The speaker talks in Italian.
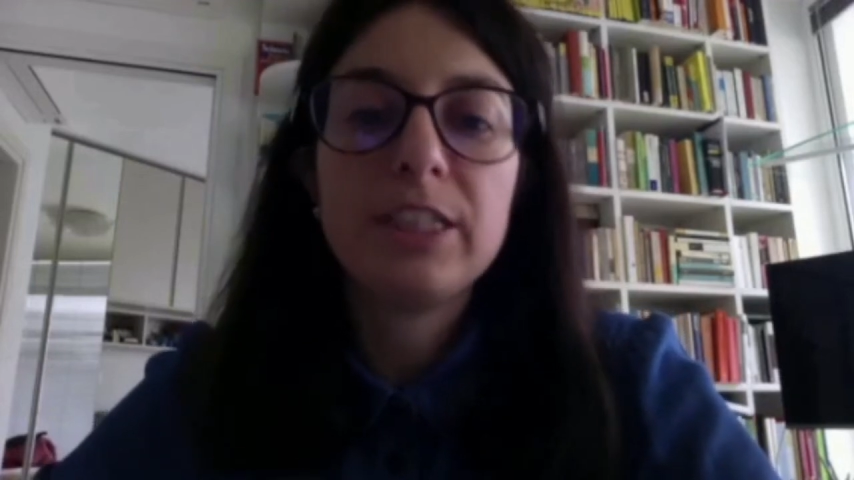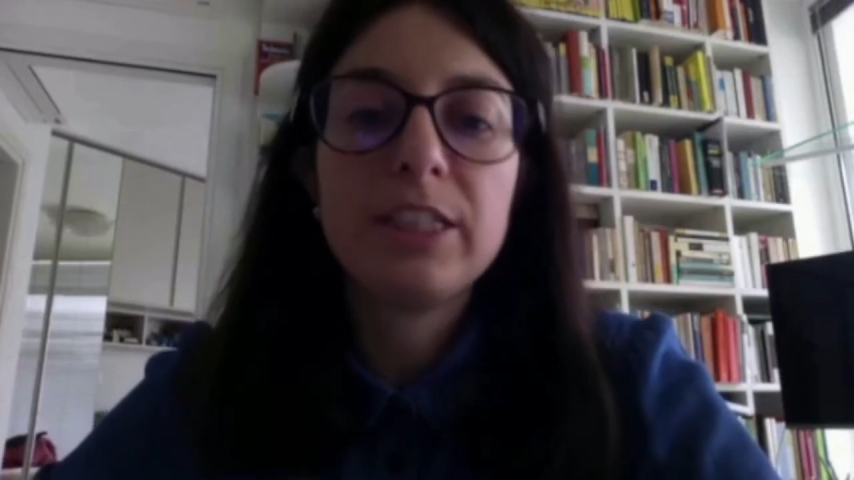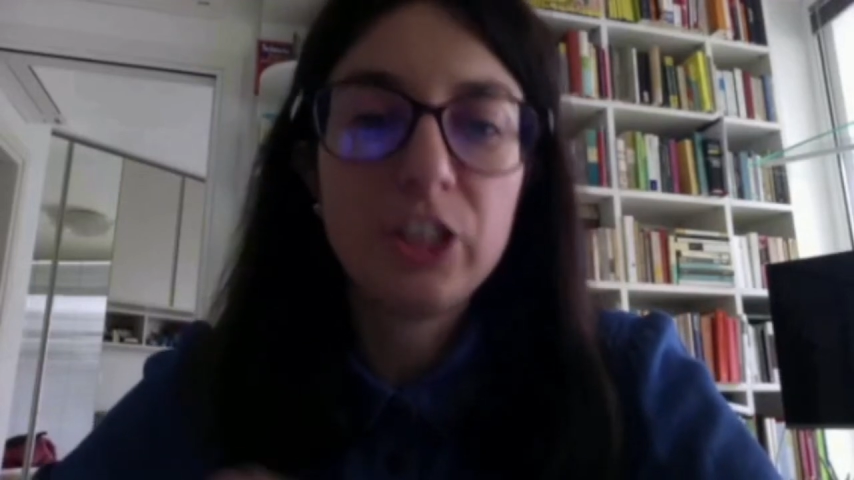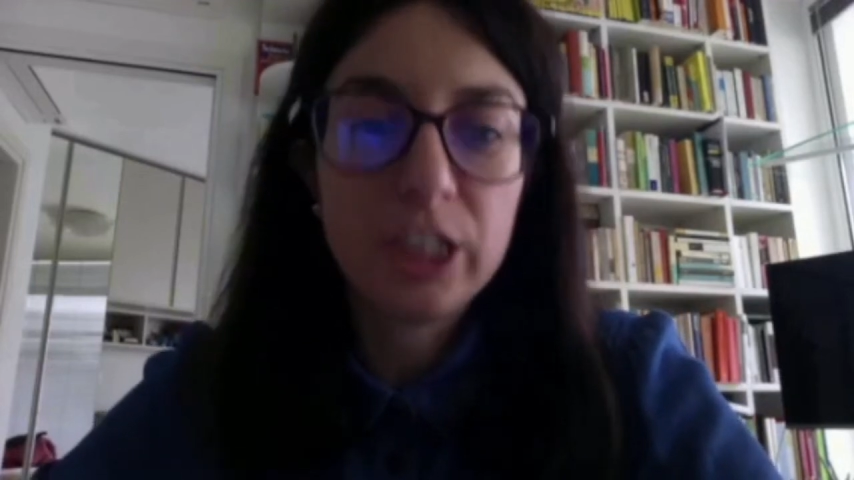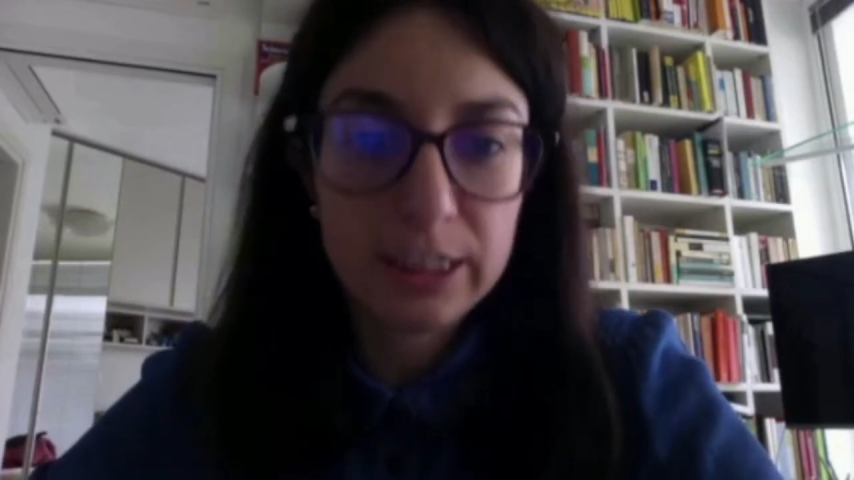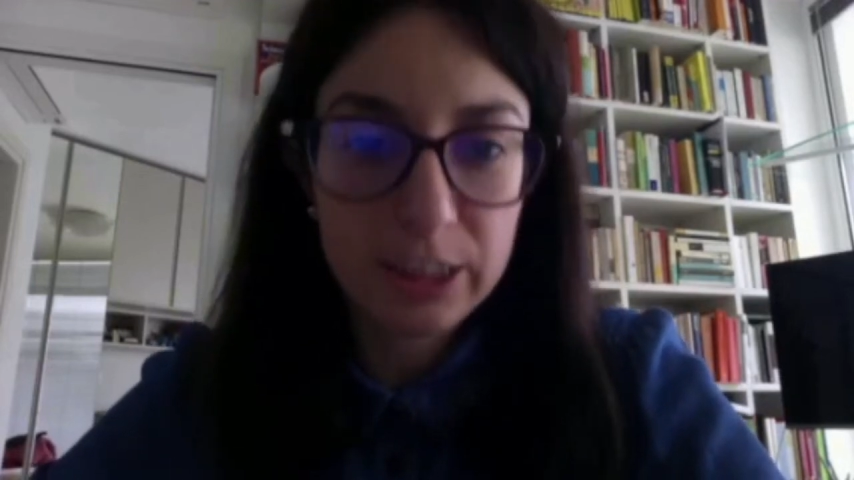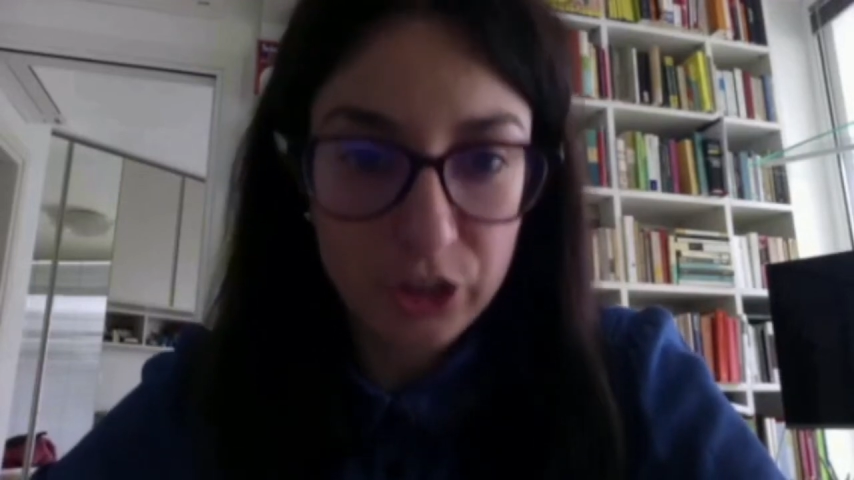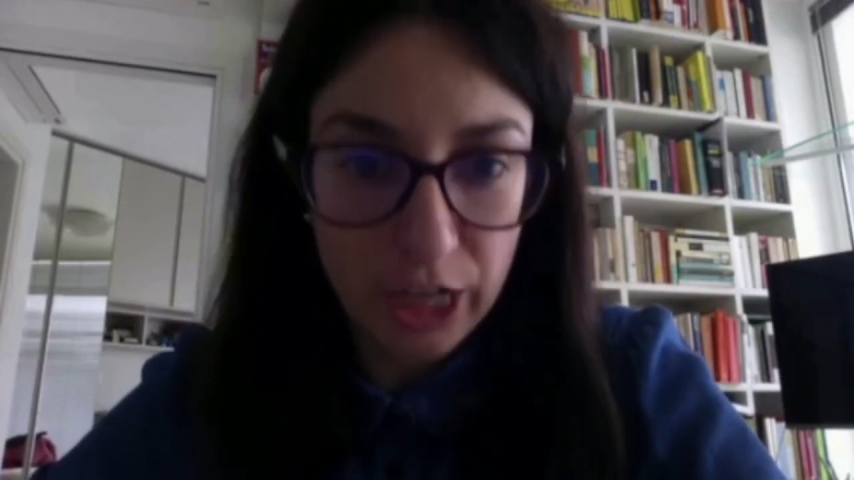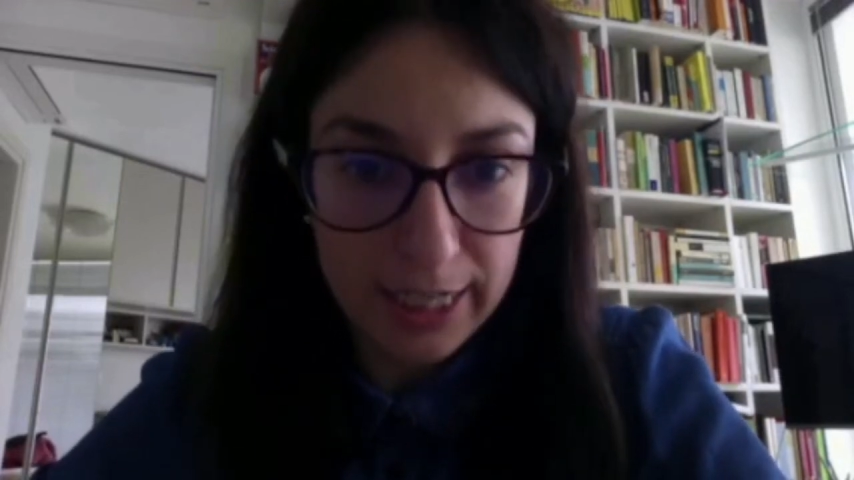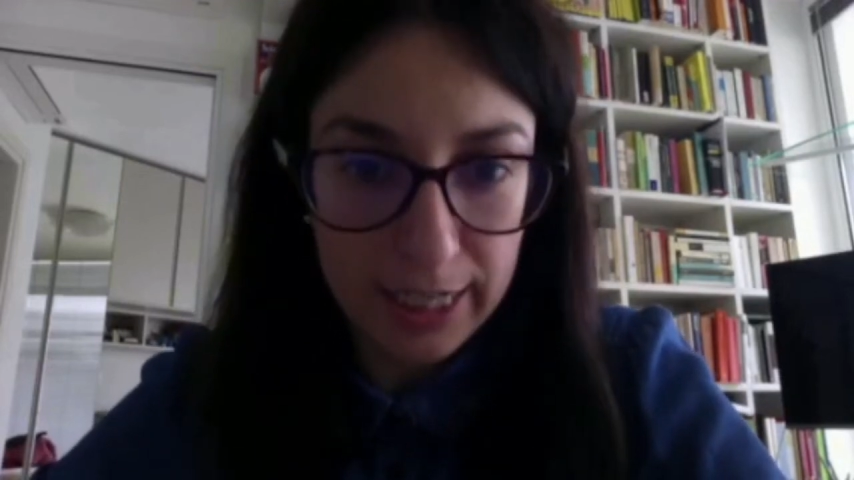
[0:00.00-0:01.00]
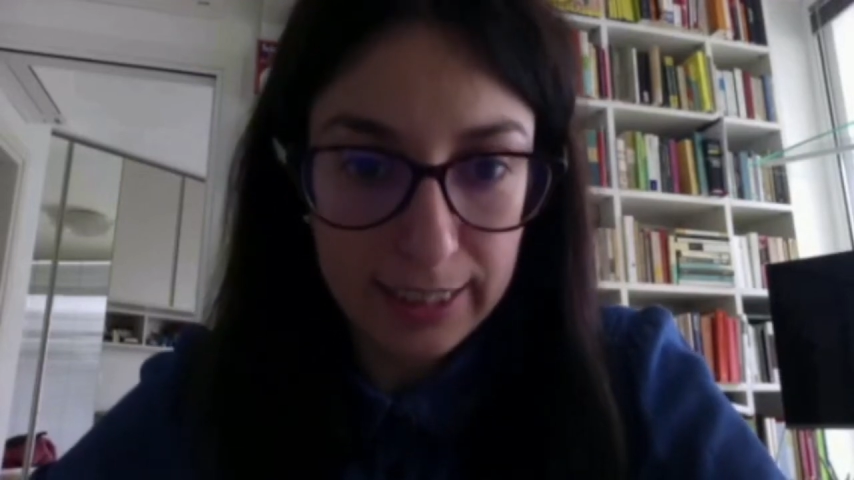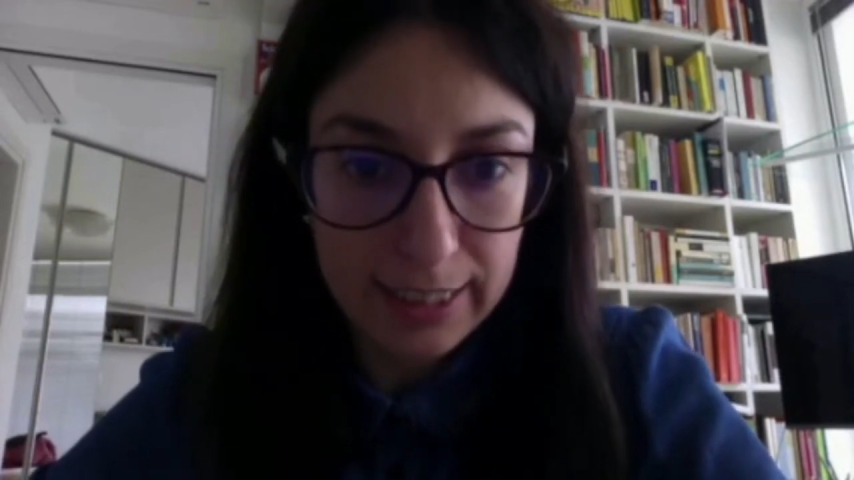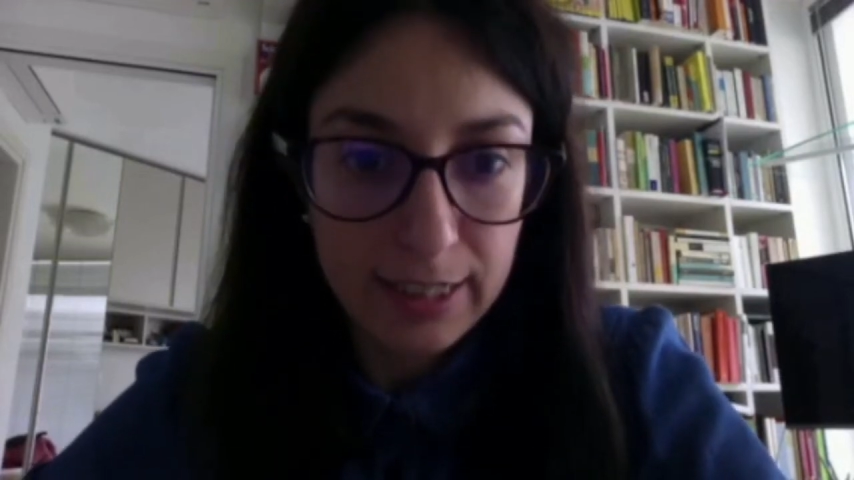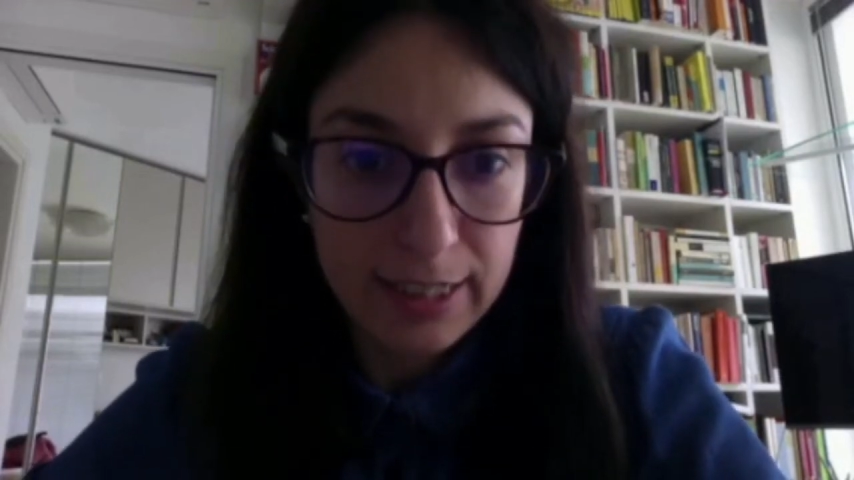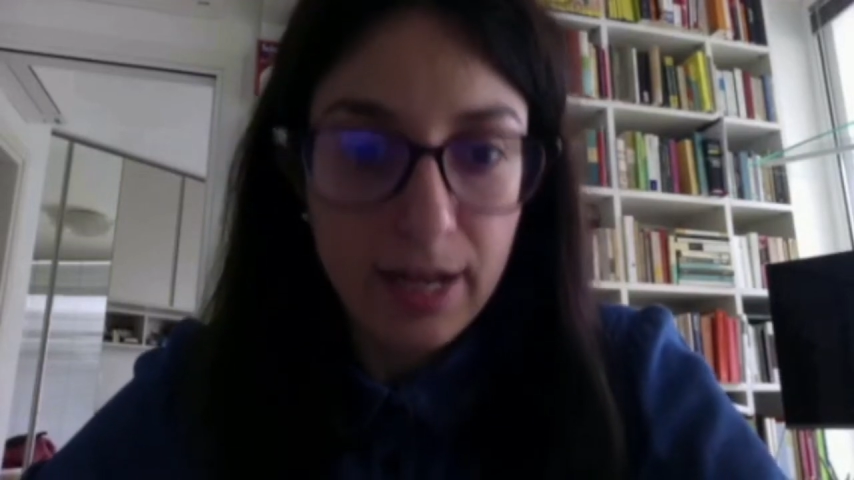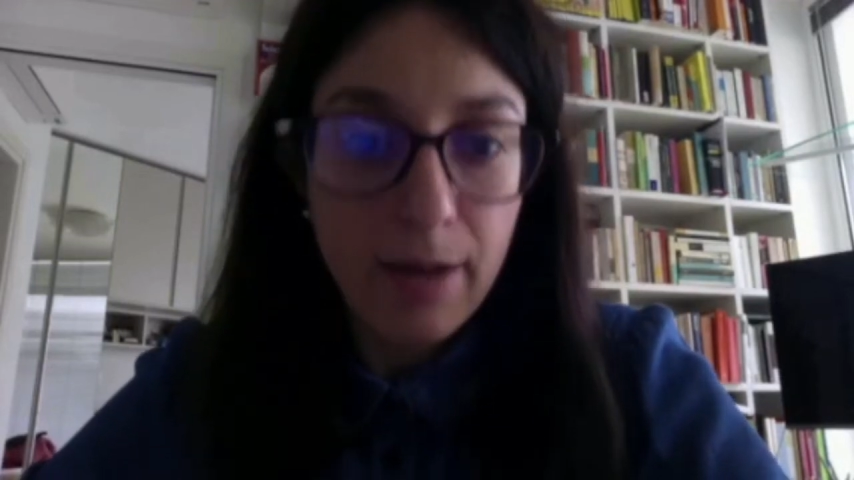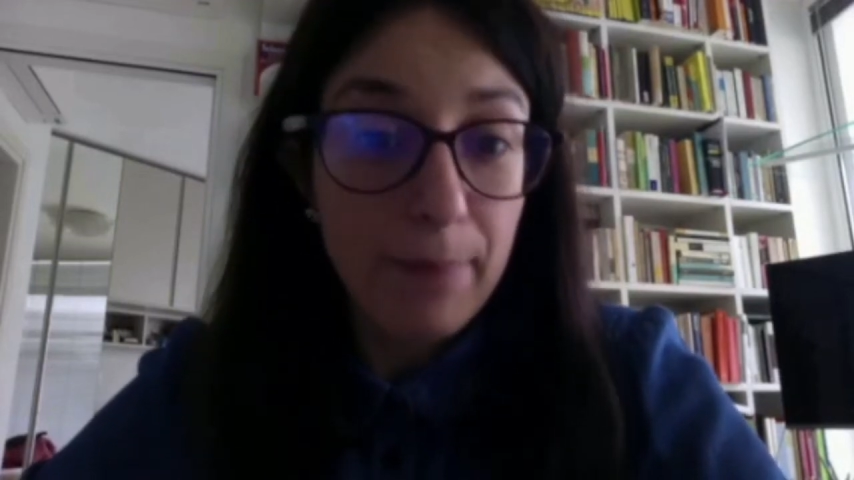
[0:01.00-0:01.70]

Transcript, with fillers: medicina di genere